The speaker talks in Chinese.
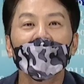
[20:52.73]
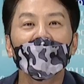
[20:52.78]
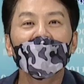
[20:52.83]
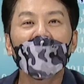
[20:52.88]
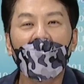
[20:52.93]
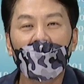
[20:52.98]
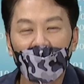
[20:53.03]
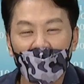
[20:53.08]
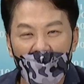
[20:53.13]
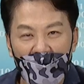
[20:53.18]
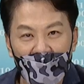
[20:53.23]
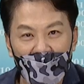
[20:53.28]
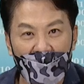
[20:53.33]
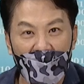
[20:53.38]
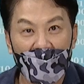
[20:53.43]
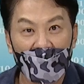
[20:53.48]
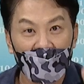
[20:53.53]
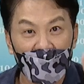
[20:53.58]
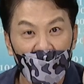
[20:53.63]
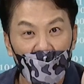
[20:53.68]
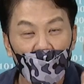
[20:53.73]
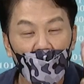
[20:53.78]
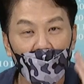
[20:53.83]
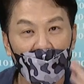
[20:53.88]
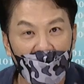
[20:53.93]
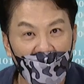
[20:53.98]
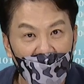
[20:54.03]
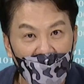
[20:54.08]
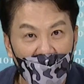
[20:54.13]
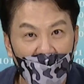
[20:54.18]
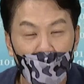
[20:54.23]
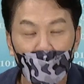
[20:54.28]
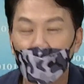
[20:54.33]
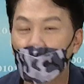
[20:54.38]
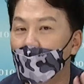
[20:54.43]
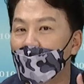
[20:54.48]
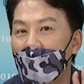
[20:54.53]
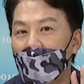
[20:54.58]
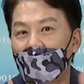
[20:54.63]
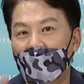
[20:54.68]
要来拿你就来拿，
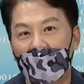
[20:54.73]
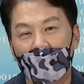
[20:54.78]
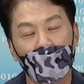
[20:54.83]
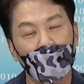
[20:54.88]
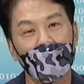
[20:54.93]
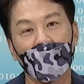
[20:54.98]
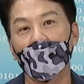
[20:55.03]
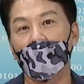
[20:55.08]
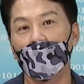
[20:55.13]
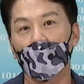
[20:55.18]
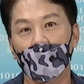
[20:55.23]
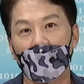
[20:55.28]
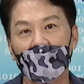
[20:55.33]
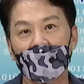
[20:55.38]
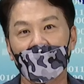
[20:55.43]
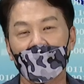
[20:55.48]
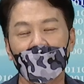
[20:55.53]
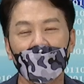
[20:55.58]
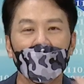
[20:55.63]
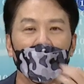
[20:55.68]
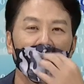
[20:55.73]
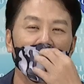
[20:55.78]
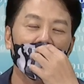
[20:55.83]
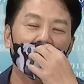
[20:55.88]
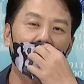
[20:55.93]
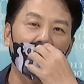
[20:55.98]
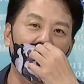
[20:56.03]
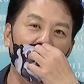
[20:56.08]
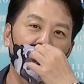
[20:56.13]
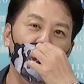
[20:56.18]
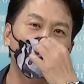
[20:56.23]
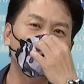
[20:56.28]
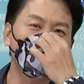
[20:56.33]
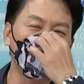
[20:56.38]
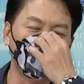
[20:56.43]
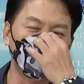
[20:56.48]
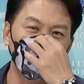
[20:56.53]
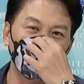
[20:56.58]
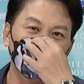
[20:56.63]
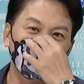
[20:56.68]
不来拿没有关系。各位，如
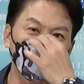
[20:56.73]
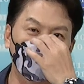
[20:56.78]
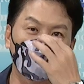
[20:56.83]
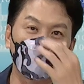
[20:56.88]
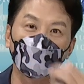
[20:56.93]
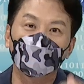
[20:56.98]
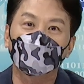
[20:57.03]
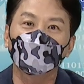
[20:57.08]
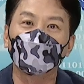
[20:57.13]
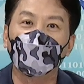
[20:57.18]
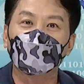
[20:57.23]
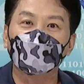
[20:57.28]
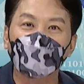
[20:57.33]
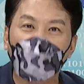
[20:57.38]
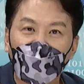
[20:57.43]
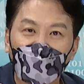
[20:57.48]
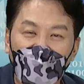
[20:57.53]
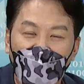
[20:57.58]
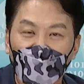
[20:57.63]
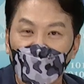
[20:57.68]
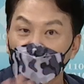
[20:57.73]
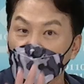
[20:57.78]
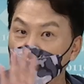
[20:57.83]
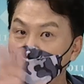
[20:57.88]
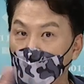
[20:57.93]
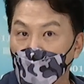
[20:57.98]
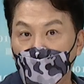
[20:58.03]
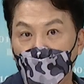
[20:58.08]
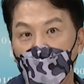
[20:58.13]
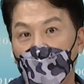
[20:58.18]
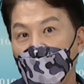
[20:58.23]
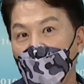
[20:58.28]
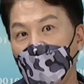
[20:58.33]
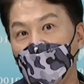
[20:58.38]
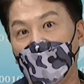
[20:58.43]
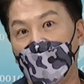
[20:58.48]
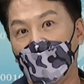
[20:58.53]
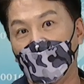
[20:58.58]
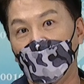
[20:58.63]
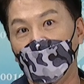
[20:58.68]
果你是股市的蟑螂，你就不要来
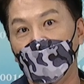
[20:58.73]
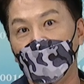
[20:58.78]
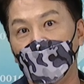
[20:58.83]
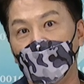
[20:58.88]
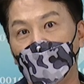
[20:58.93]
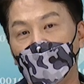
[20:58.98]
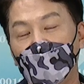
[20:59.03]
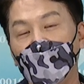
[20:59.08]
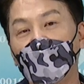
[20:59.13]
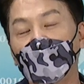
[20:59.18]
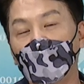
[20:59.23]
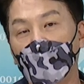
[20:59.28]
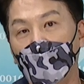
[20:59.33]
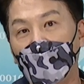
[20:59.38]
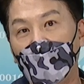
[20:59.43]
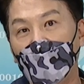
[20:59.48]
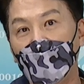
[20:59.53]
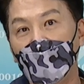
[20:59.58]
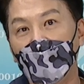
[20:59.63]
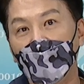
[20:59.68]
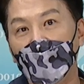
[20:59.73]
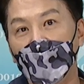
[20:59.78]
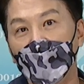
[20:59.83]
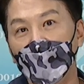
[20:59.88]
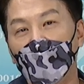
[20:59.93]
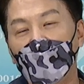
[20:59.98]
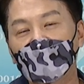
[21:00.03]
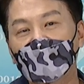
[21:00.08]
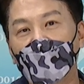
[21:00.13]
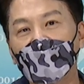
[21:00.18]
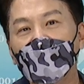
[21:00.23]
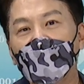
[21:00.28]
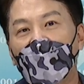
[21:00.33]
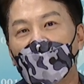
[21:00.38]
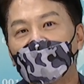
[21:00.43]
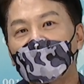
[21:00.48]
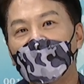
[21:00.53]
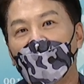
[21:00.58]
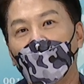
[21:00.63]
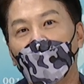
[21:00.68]
拿了。听得懂吗？我陈立
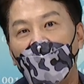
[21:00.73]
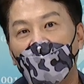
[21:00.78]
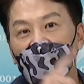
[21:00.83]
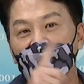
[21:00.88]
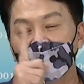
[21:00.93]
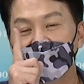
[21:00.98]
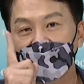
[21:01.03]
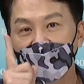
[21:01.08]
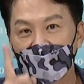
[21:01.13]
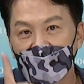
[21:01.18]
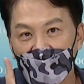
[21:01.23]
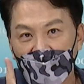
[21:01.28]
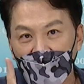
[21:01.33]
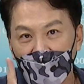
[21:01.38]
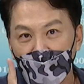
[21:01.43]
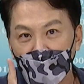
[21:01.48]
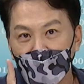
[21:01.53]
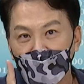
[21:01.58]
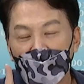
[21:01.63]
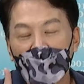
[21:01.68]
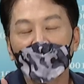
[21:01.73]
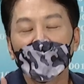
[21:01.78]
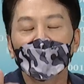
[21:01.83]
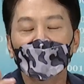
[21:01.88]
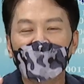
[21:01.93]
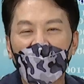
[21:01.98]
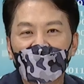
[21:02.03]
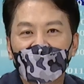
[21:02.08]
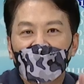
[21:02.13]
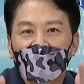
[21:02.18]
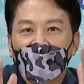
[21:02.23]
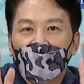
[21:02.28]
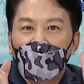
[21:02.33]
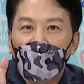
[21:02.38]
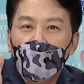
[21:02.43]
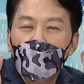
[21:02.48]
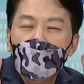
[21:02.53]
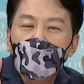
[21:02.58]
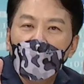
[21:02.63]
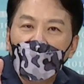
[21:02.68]
豪讲话很直接，但是各
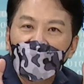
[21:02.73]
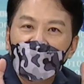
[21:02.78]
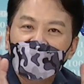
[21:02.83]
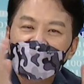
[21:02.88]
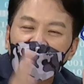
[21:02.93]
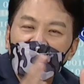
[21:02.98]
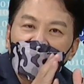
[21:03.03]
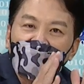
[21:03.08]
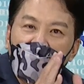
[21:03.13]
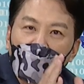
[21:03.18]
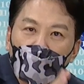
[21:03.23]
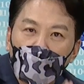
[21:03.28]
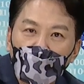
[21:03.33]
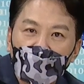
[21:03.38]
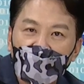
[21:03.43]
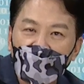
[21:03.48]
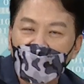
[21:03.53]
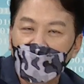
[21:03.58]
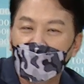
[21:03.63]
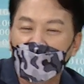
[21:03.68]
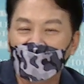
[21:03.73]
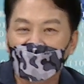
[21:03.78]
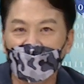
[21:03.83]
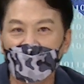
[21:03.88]
位，如果你真的在股市里面